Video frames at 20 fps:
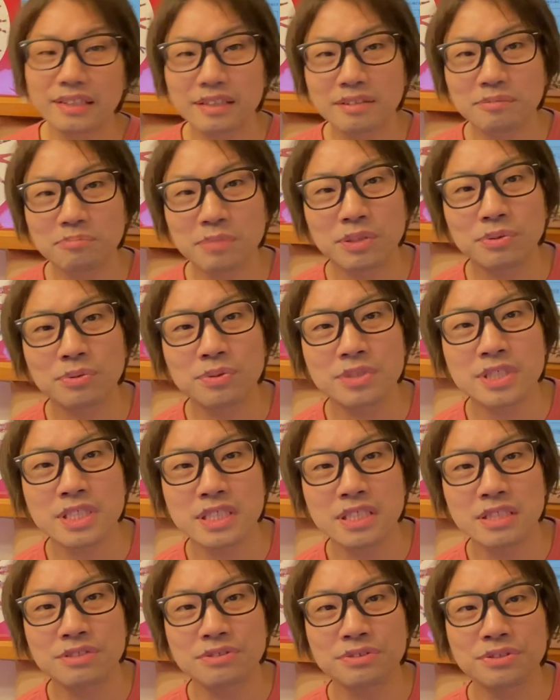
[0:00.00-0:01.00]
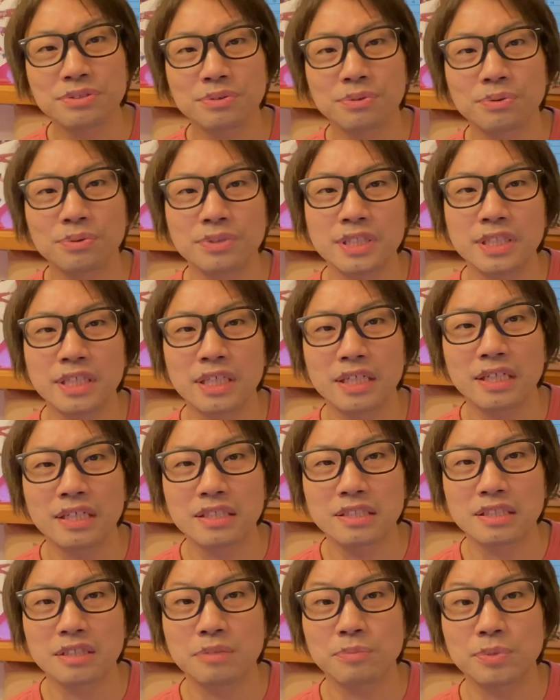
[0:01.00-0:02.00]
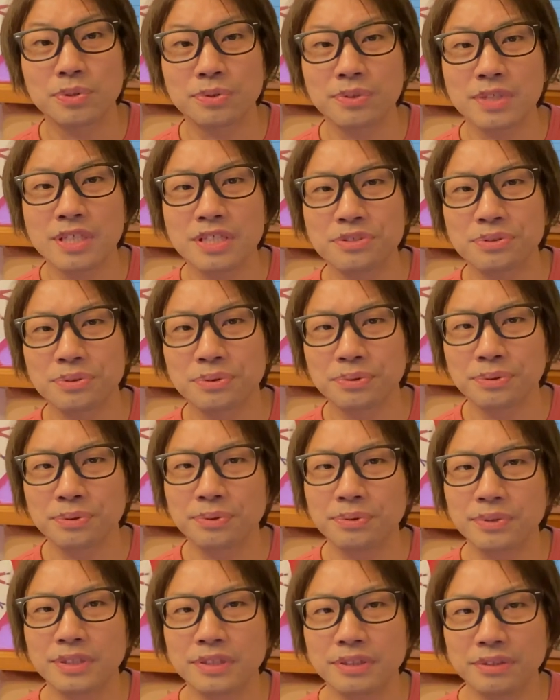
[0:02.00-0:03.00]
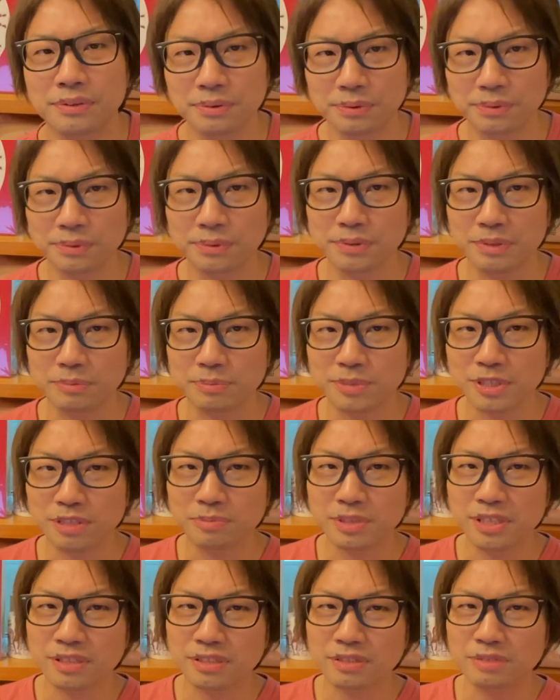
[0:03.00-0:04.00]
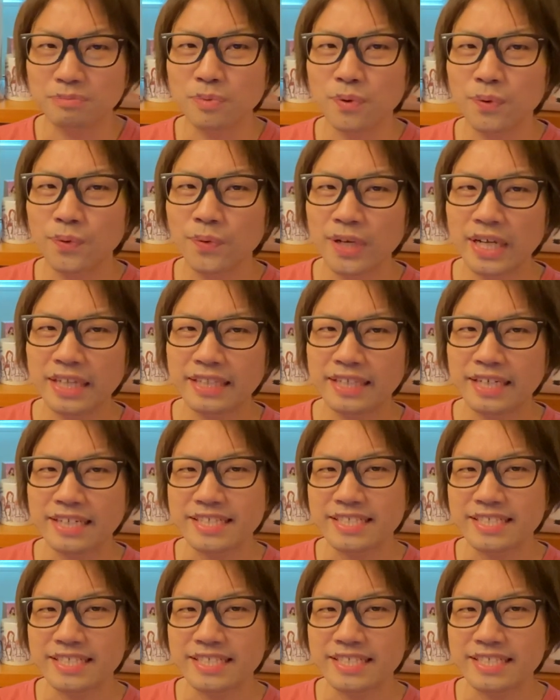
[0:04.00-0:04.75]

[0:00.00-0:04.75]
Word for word: まあ、同時にジュースを5人でやらせててもそれ以上の動員っていうところに結びつく物語